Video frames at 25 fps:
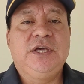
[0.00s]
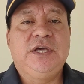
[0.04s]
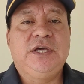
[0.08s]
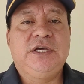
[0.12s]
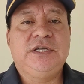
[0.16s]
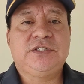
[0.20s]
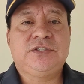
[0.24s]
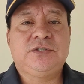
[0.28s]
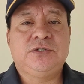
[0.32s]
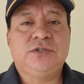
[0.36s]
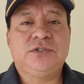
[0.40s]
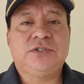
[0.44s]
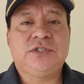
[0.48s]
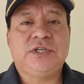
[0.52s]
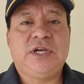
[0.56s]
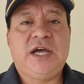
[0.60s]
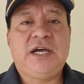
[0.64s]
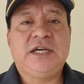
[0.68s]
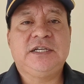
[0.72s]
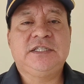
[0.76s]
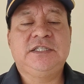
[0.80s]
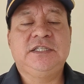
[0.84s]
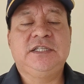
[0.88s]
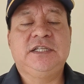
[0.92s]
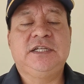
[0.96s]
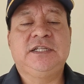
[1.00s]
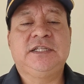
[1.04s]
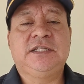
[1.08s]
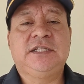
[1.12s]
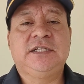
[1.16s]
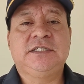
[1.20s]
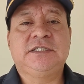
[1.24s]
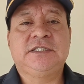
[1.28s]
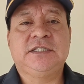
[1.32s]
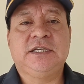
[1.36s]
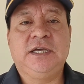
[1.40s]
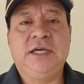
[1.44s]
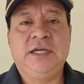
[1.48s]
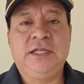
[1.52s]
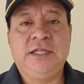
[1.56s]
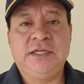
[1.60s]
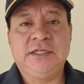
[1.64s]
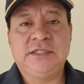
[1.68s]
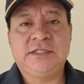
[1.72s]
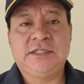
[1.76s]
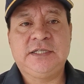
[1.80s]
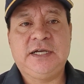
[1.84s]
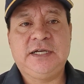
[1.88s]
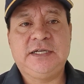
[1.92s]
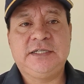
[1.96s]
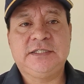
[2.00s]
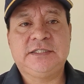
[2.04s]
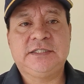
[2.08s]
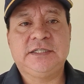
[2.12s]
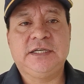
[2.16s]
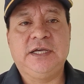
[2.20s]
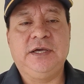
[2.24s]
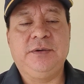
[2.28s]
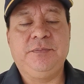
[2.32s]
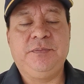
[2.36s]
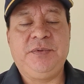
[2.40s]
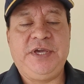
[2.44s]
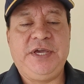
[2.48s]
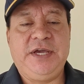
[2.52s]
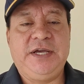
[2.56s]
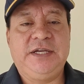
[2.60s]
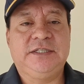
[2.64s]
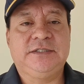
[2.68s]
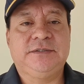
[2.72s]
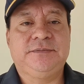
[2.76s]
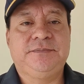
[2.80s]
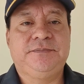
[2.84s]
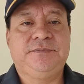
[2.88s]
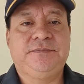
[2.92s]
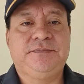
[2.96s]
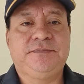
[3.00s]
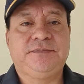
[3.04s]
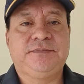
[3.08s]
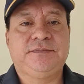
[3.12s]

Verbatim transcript: estos accidentes en estas vías.